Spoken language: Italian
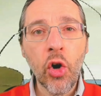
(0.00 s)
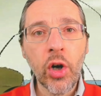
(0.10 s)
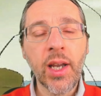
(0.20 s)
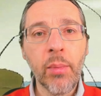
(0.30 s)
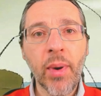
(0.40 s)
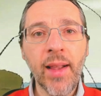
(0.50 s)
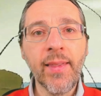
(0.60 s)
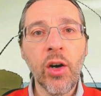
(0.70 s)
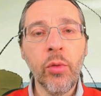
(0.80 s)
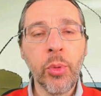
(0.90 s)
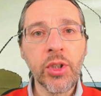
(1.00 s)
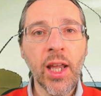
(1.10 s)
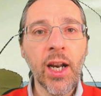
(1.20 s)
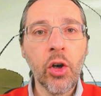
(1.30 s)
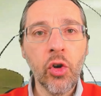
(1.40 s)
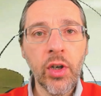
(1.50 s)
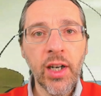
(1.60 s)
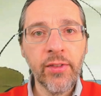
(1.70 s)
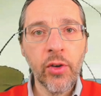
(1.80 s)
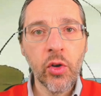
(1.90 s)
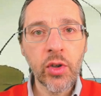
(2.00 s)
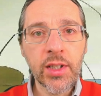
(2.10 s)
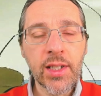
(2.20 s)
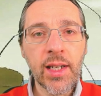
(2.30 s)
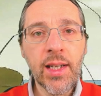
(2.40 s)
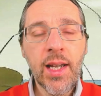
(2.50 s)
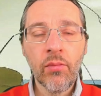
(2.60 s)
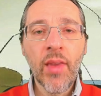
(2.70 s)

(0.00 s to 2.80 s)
o che prendano il potere con la forza,